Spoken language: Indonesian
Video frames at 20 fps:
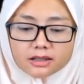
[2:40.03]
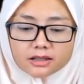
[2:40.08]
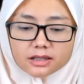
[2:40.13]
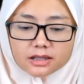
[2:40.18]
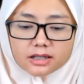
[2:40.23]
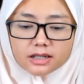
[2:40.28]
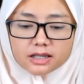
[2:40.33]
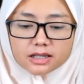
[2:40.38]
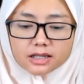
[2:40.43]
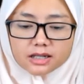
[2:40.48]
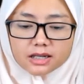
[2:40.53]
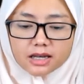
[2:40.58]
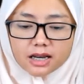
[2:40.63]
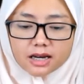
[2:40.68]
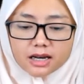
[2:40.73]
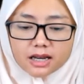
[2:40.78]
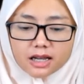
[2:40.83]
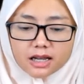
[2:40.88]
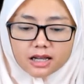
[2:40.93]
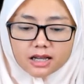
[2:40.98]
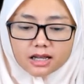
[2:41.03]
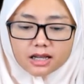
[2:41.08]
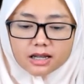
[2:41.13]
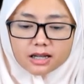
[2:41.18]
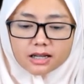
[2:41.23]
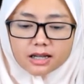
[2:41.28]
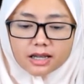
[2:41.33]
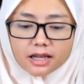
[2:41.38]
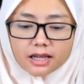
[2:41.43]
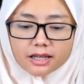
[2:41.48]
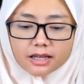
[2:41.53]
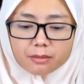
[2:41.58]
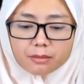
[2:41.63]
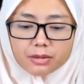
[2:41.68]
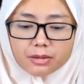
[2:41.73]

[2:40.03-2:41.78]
jadi di sini ada gaya